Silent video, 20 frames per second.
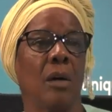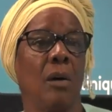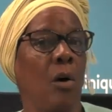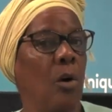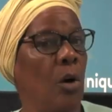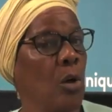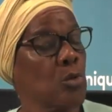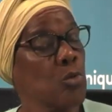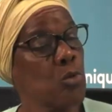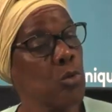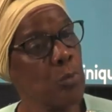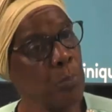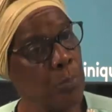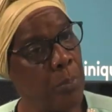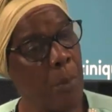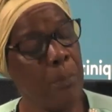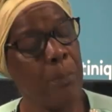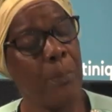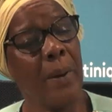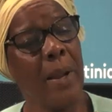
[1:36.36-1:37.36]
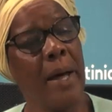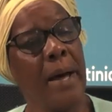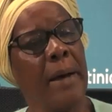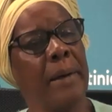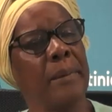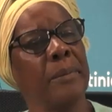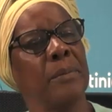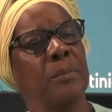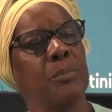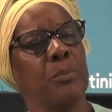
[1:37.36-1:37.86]
Euh, tout peuple
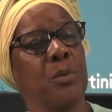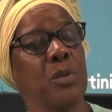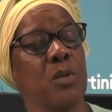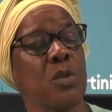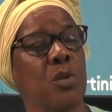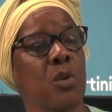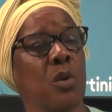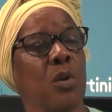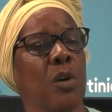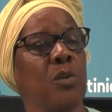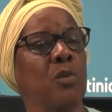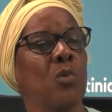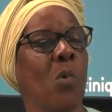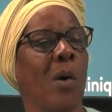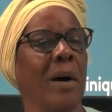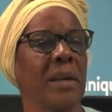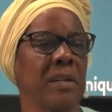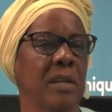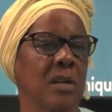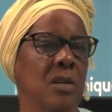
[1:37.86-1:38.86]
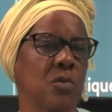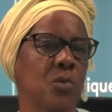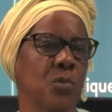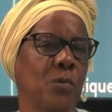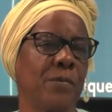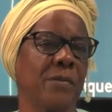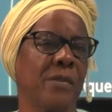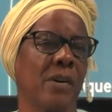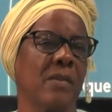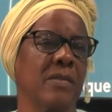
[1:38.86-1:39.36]
là, puisque nous sommes dans
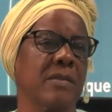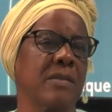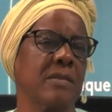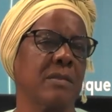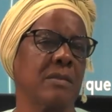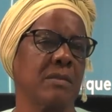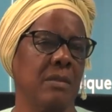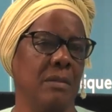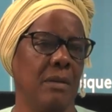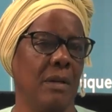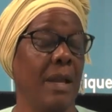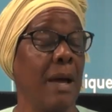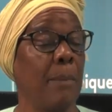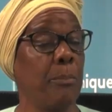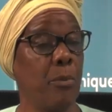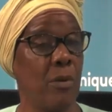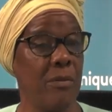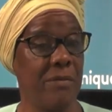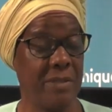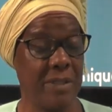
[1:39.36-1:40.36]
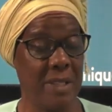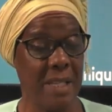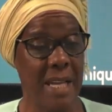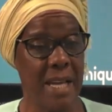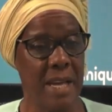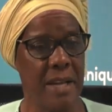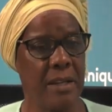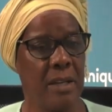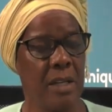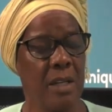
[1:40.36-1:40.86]
souffrance, la preuve en
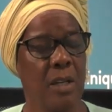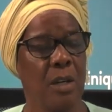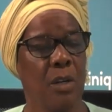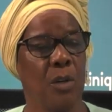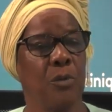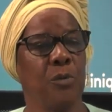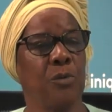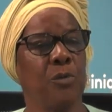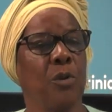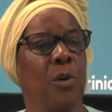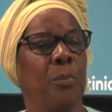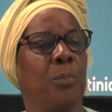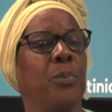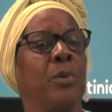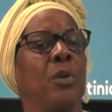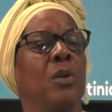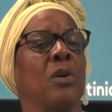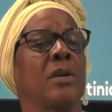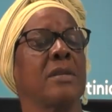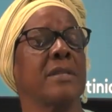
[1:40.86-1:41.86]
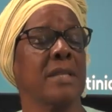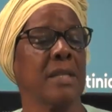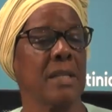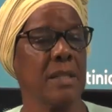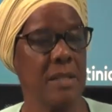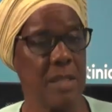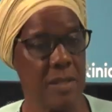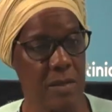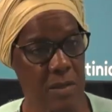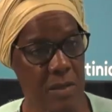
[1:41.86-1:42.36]
est, depuis le 5
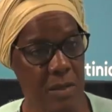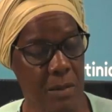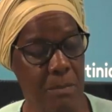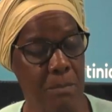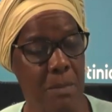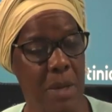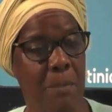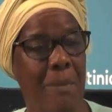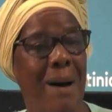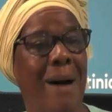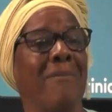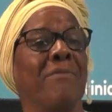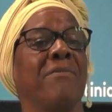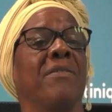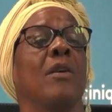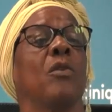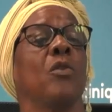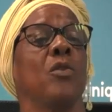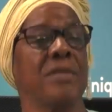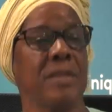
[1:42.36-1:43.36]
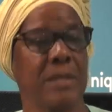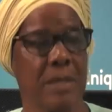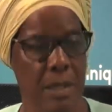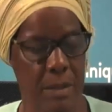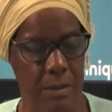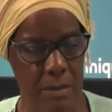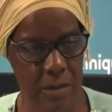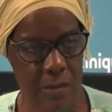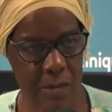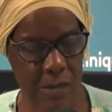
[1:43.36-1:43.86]
décembre, même avant le
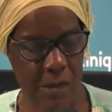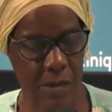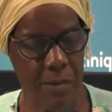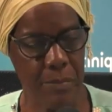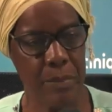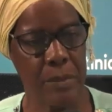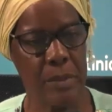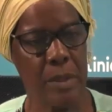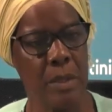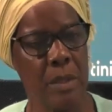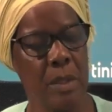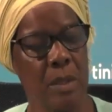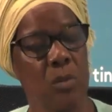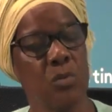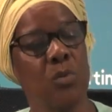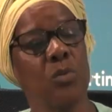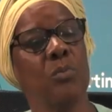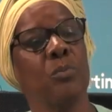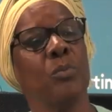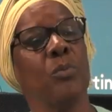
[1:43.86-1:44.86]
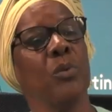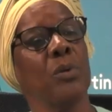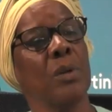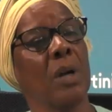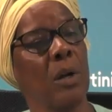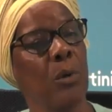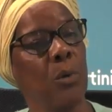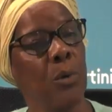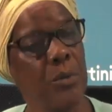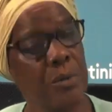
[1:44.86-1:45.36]
5 décembre, tout le monde
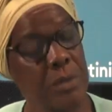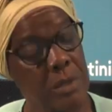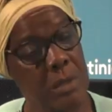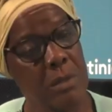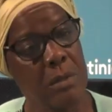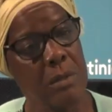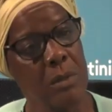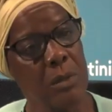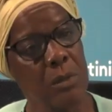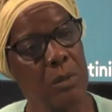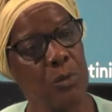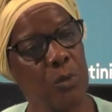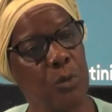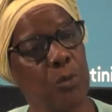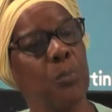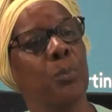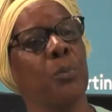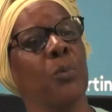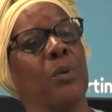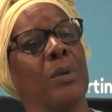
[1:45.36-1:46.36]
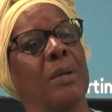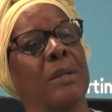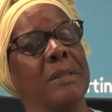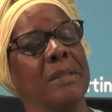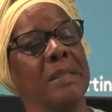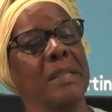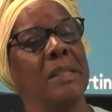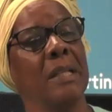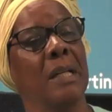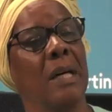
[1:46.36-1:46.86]
en lutte, tout le monde en,
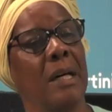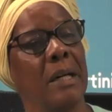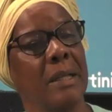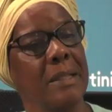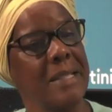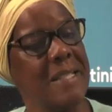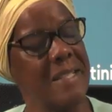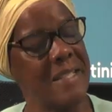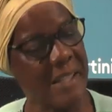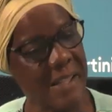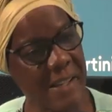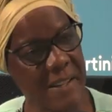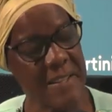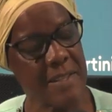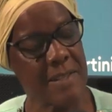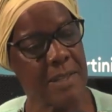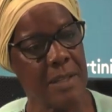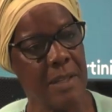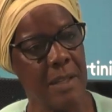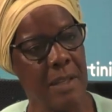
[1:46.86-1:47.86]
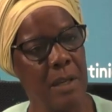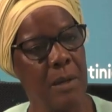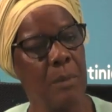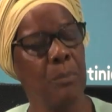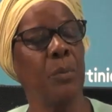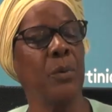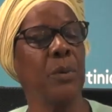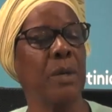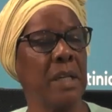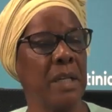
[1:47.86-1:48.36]
dit en détresse.
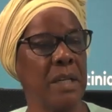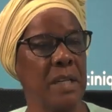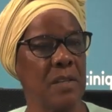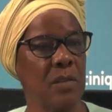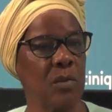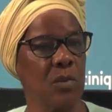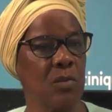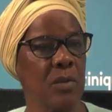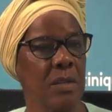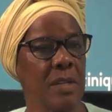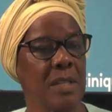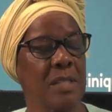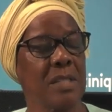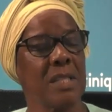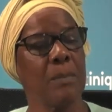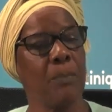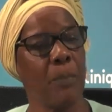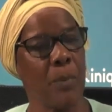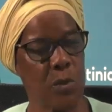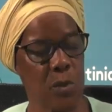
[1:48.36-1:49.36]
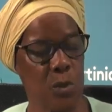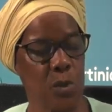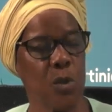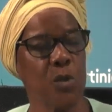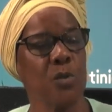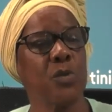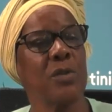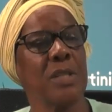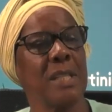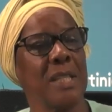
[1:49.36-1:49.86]
Pour quelle raison C'est parce que la
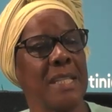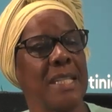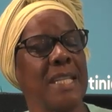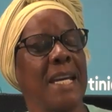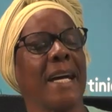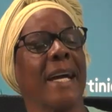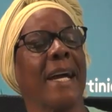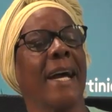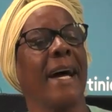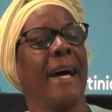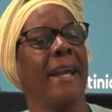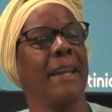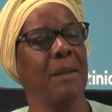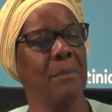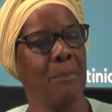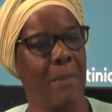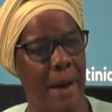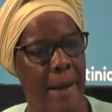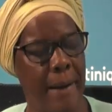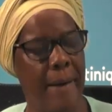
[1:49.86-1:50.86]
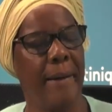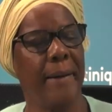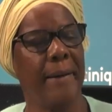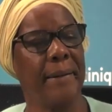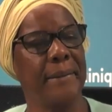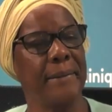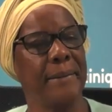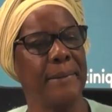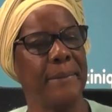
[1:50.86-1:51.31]
société a allé mal.